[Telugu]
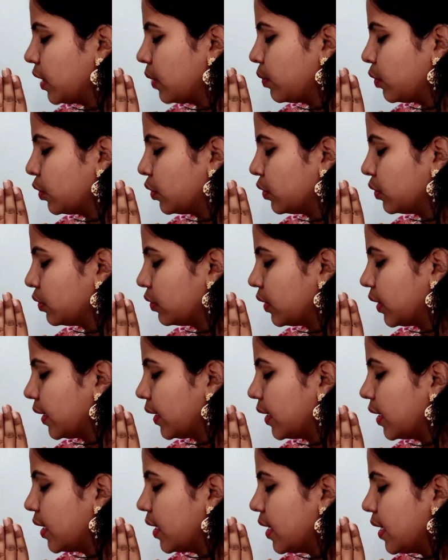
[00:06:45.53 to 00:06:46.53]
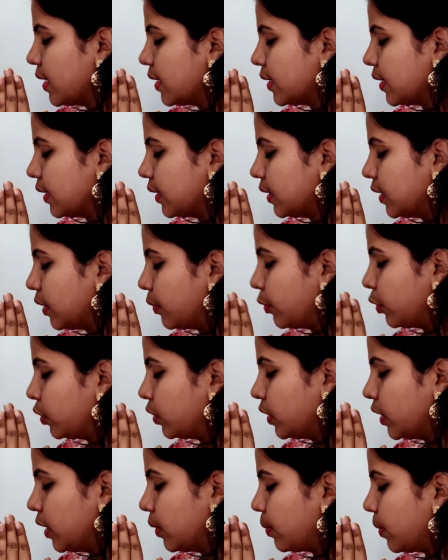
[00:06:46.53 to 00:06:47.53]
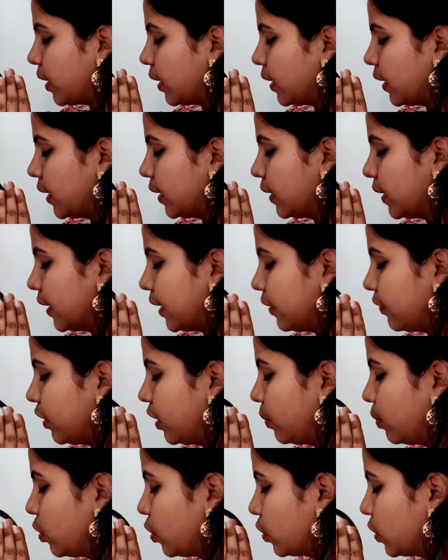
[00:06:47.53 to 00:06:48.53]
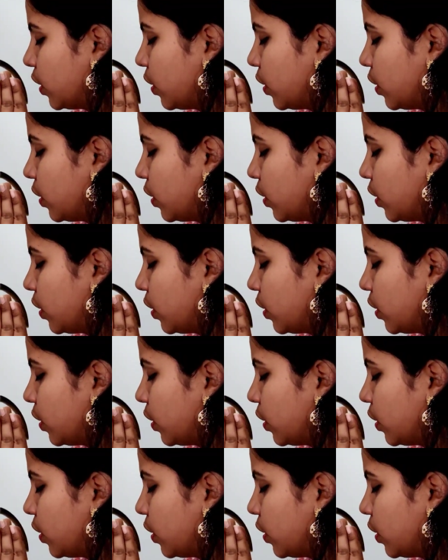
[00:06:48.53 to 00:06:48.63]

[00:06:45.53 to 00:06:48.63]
అనమాట మేమైతే ఇంకా ఇంట్లో పూజ